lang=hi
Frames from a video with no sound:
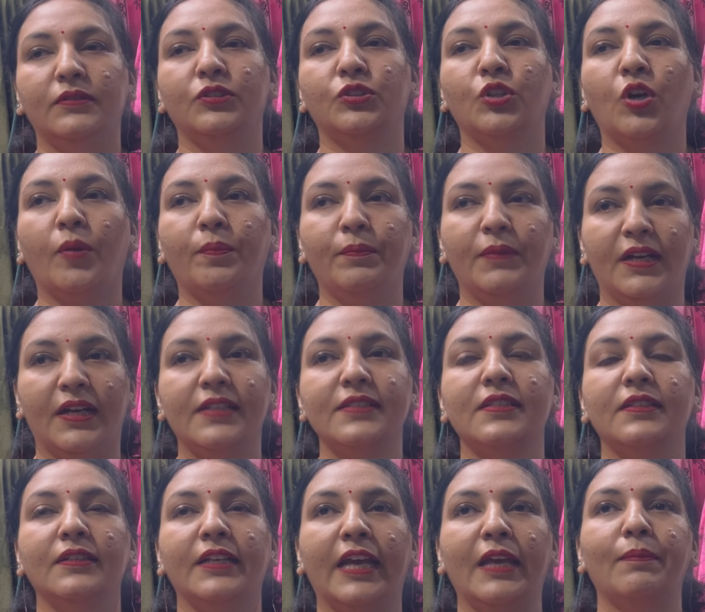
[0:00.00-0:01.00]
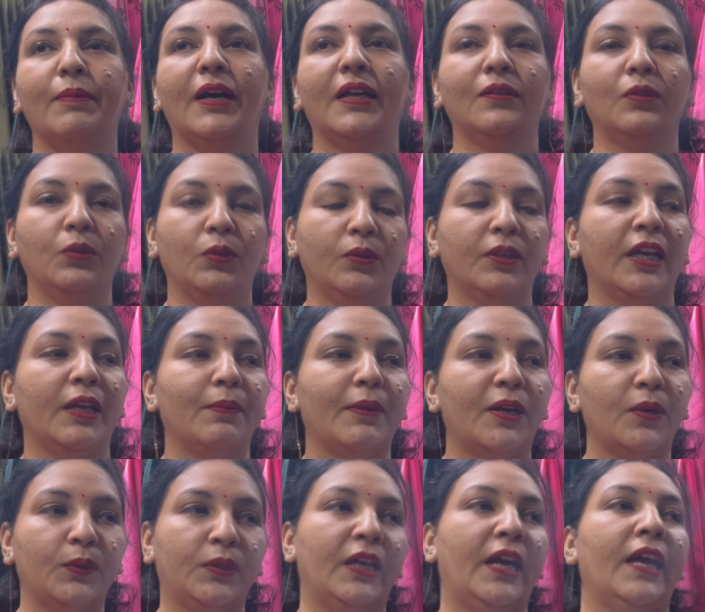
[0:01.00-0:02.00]
शॉप ना कई बार कई
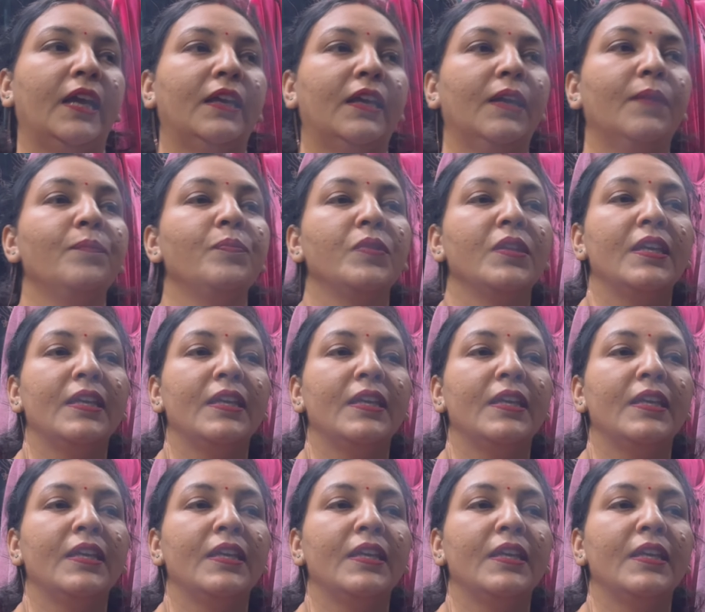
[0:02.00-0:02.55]
बार होता है कि